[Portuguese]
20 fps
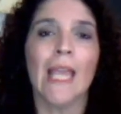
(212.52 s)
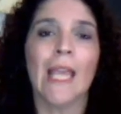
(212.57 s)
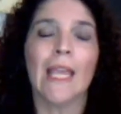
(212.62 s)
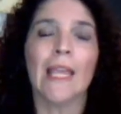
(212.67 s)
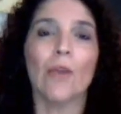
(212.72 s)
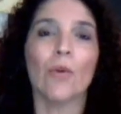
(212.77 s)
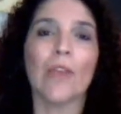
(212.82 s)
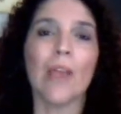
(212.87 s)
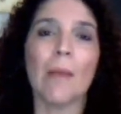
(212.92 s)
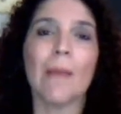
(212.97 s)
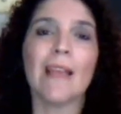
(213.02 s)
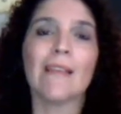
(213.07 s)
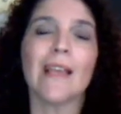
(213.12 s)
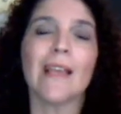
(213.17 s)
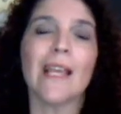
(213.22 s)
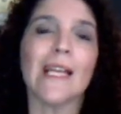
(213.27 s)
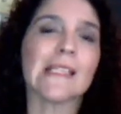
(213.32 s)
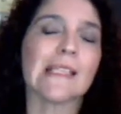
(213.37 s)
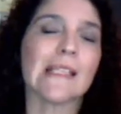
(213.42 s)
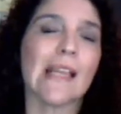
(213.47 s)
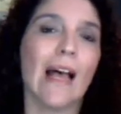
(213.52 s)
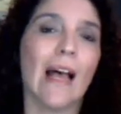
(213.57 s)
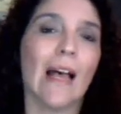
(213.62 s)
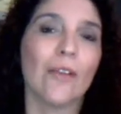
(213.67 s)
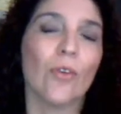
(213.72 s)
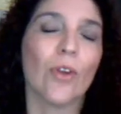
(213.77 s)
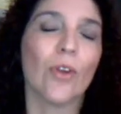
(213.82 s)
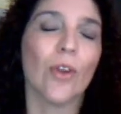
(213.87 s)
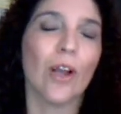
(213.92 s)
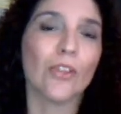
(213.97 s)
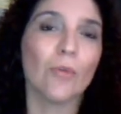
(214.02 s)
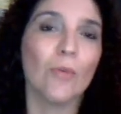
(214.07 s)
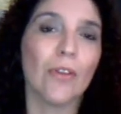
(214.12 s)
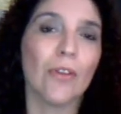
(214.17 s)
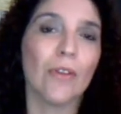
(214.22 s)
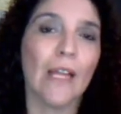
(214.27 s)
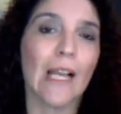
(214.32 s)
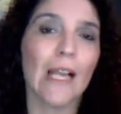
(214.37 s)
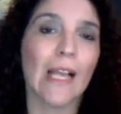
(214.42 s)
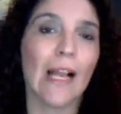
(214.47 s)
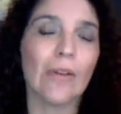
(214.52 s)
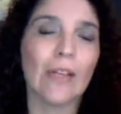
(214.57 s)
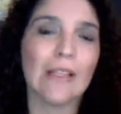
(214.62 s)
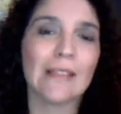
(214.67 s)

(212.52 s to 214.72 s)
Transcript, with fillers: E o que é mais engraçado, o que eu acho muito legal